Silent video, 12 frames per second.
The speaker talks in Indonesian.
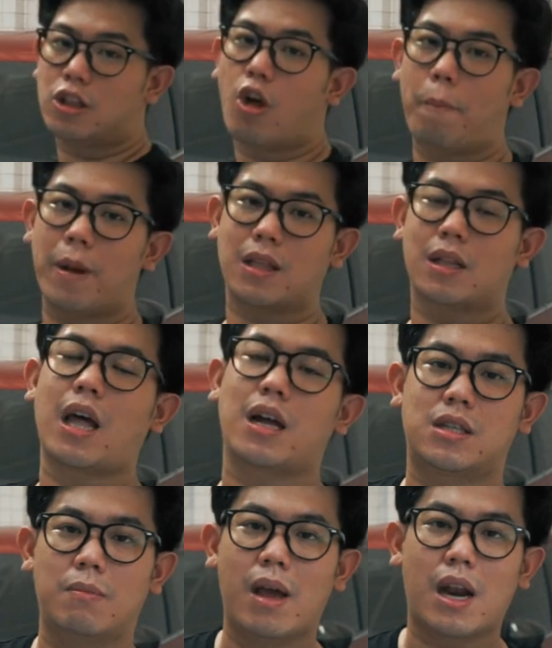topik tentang
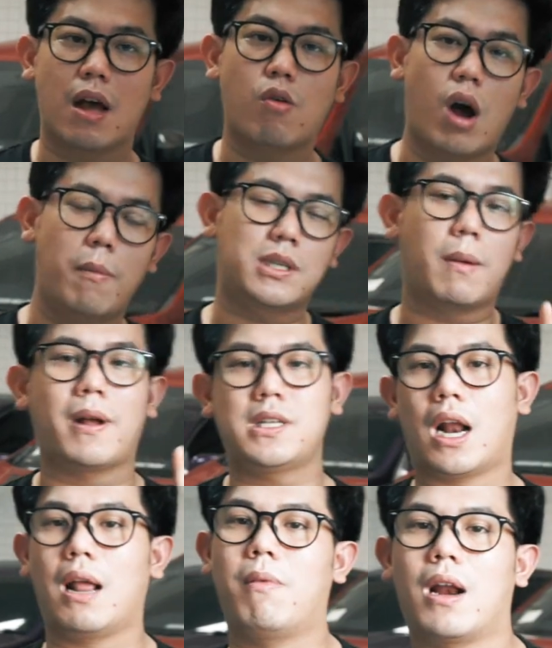si merah gue nggak bisa
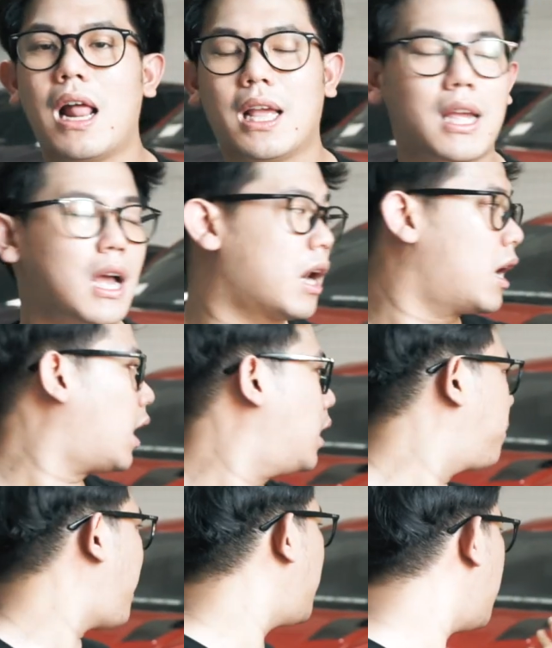panjang lebar lagi karena
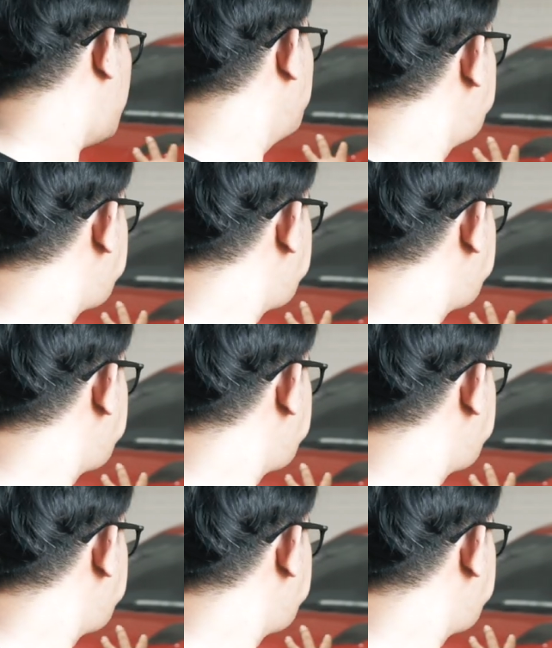kedepannya